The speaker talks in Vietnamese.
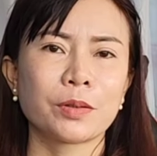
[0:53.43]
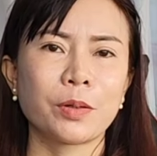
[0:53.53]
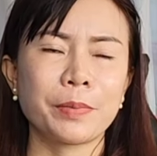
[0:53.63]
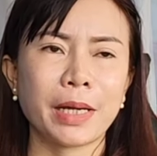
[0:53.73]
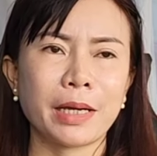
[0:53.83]

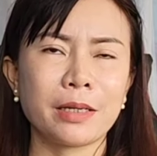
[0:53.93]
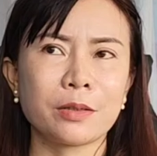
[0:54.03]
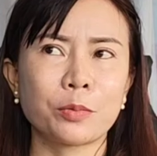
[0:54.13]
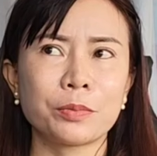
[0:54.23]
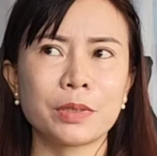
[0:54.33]
hôm nay
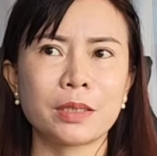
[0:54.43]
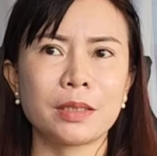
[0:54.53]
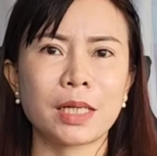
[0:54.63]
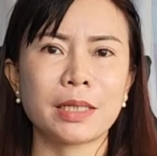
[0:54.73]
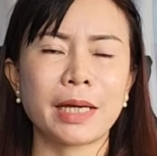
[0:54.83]
cũng
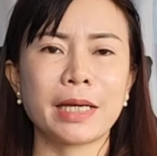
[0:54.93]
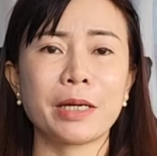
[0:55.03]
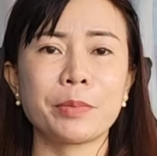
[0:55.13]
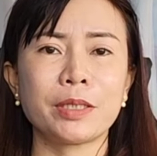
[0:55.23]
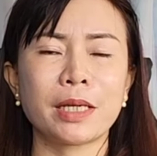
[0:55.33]
nhân ngày
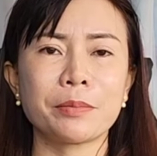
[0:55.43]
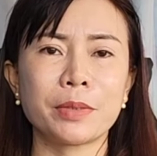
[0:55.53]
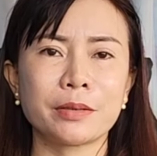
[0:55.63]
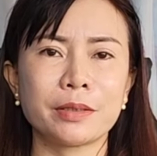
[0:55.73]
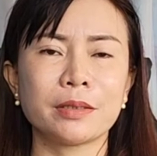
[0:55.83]
20 tháng
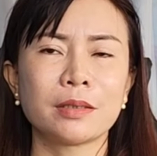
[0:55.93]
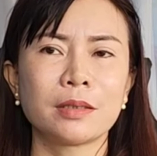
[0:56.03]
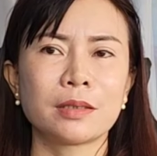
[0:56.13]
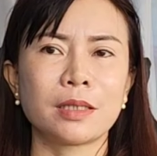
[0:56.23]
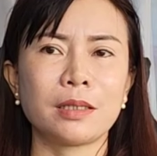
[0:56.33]
10
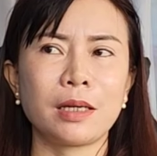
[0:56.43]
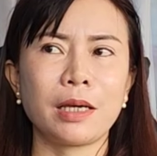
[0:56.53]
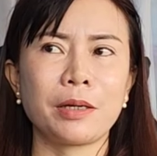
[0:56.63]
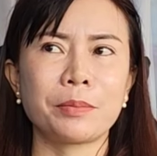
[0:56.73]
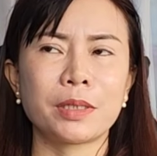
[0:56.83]
thì
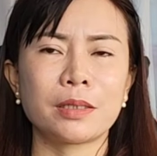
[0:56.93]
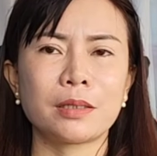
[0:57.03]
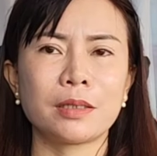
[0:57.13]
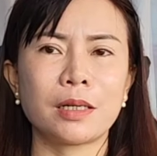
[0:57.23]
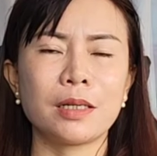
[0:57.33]
em
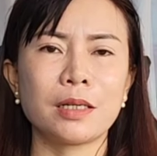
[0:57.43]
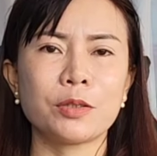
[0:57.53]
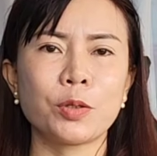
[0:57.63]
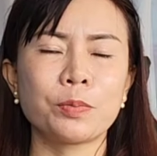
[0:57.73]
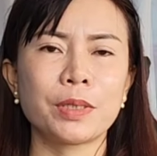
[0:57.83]
gửi
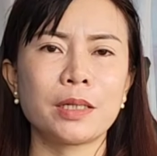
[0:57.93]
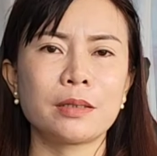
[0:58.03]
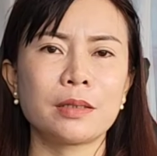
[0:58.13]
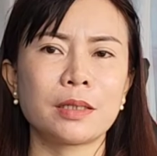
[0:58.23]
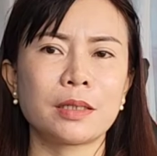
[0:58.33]
lời chúc
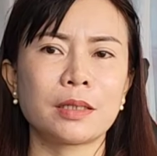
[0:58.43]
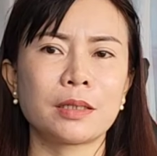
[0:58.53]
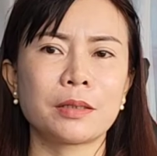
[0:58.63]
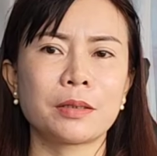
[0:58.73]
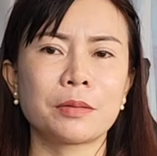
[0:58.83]
đến
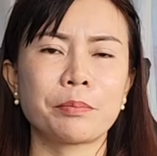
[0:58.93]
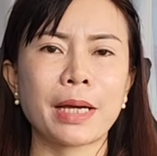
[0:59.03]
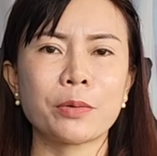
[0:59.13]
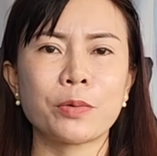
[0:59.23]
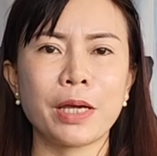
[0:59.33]

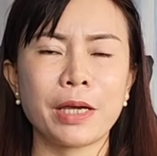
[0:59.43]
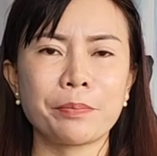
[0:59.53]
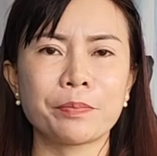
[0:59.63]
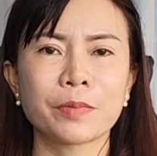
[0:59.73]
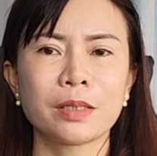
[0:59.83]
má của em